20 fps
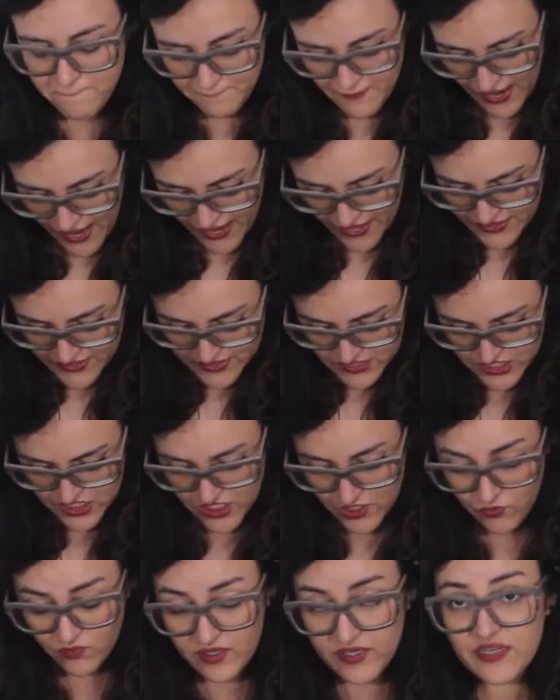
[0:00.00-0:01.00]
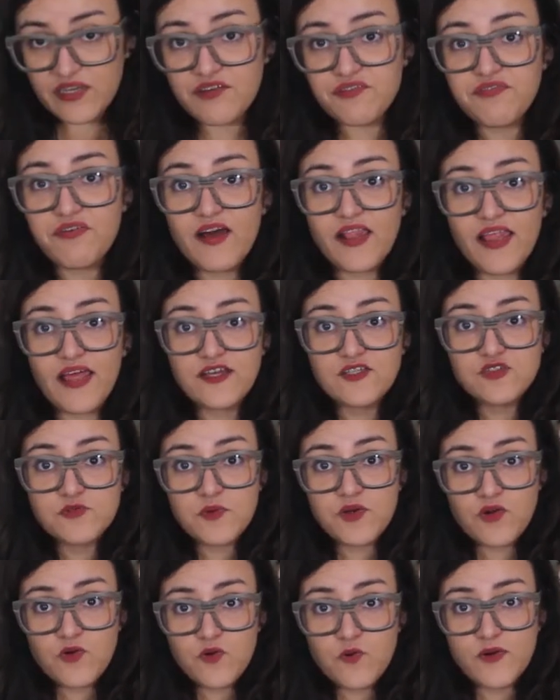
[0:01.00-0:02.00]
mas eu queria falar de
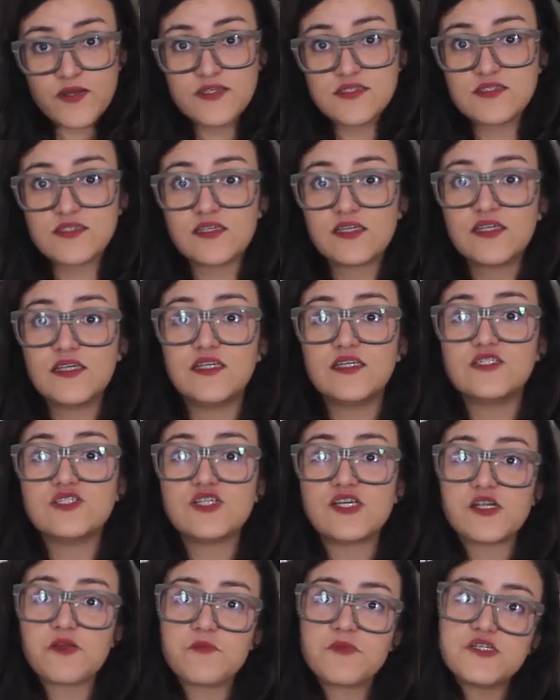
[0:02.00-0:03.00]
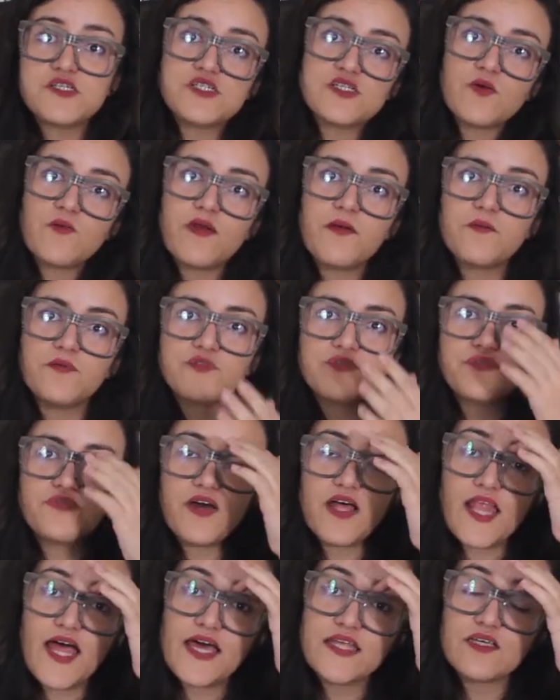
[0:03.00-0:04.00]
uma coisa que geralmente não é muito
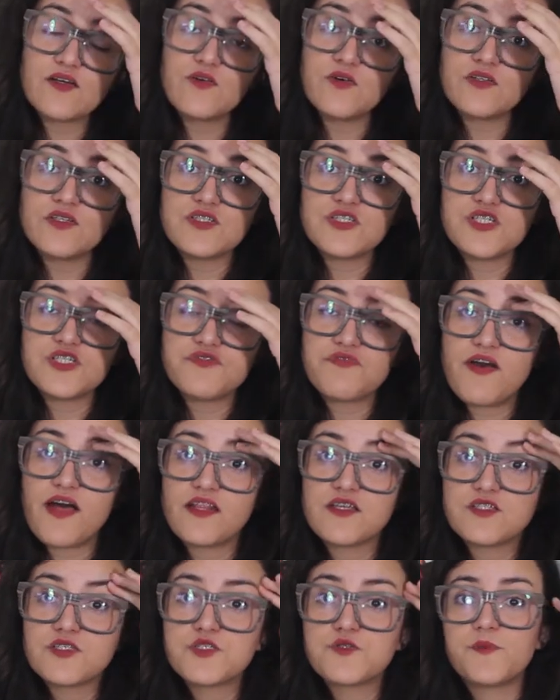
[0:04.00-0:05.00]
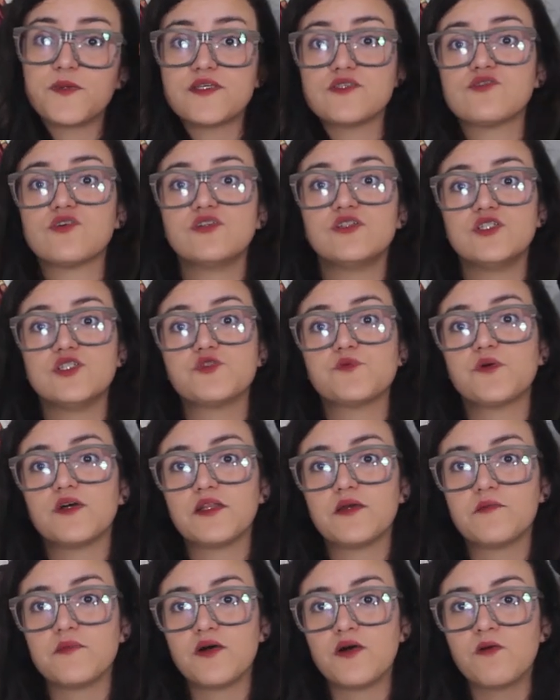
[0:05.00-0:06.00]
falada quando a gente fala de expressionismo
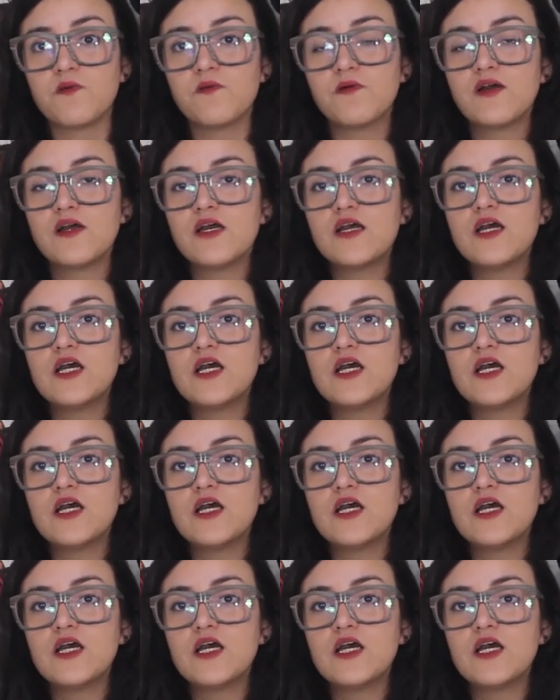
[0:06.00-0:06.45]
alemão,